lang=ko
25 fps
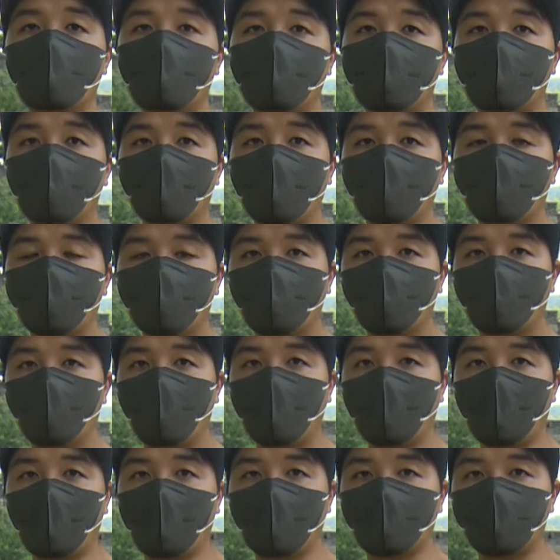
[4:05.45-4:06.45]
시설이
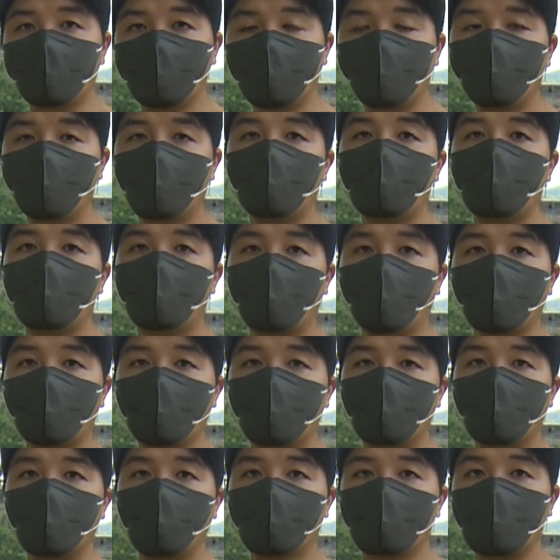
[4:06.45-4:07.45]
부족해 불편을 겪는
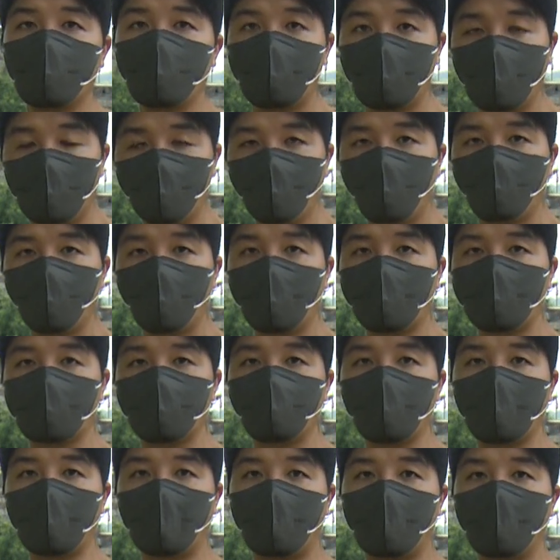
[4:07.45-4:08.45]
곳을
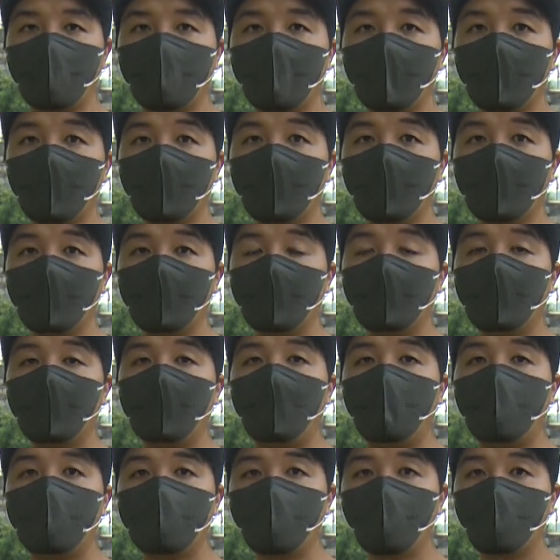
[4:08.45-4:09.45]
살펴보겠습니다.
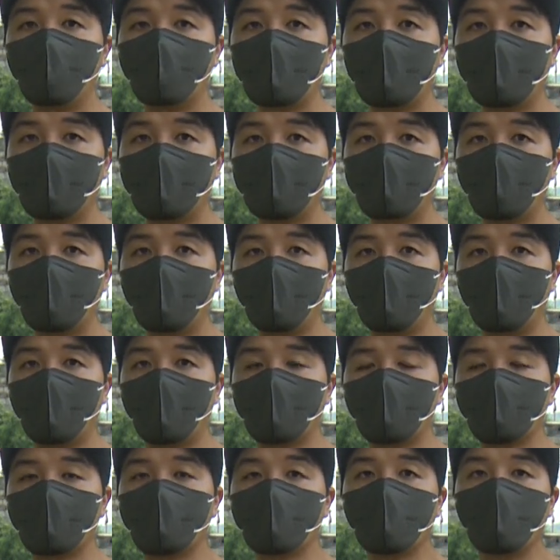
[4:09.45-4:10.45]
해수욕장에서
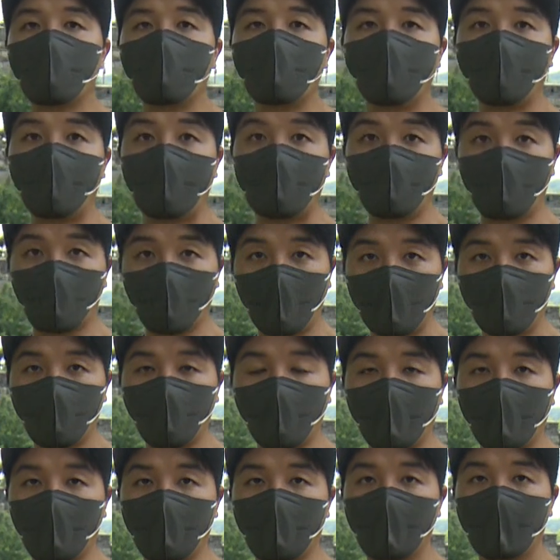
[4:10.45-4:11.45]
물놀이와 모래놀이,
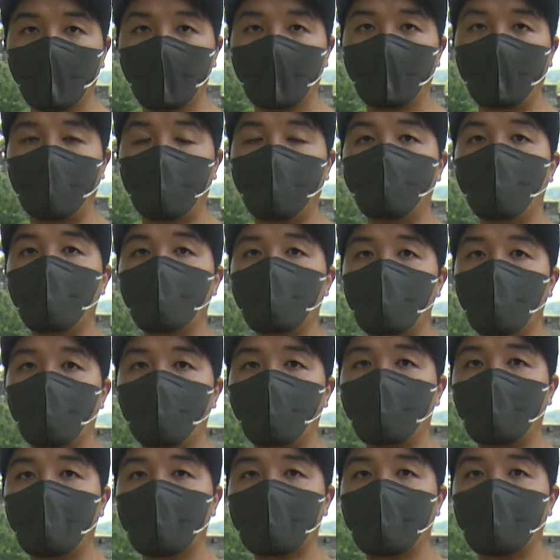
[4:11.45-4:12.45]
갯벌
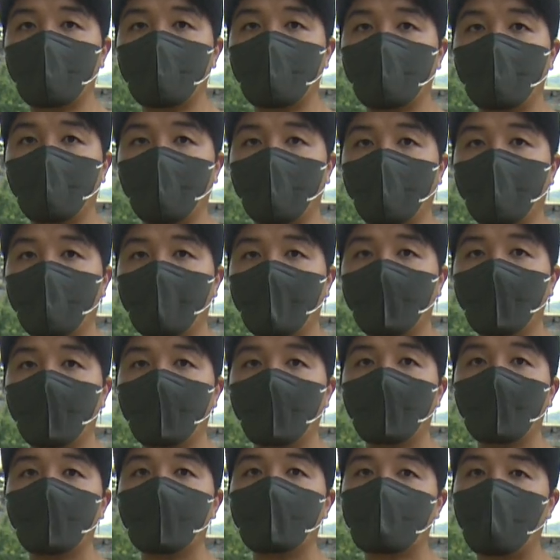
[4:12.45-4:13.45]
체험까지 했는데
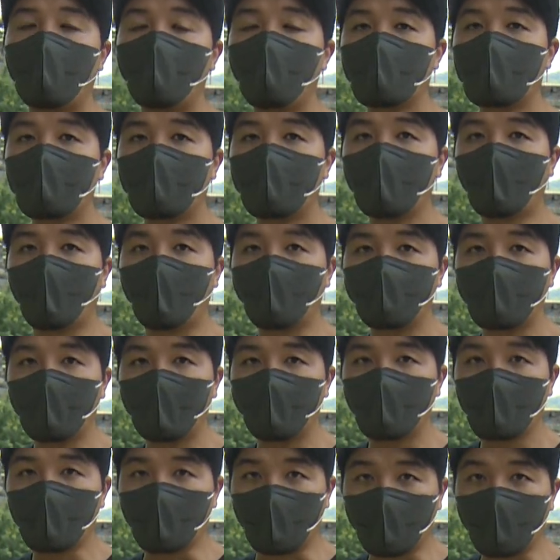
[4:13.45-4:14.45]
샤워장이 없다면
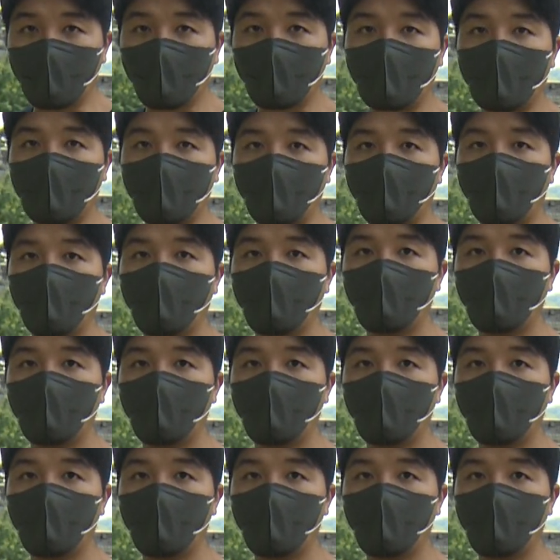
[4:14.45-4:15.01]
어떨까요?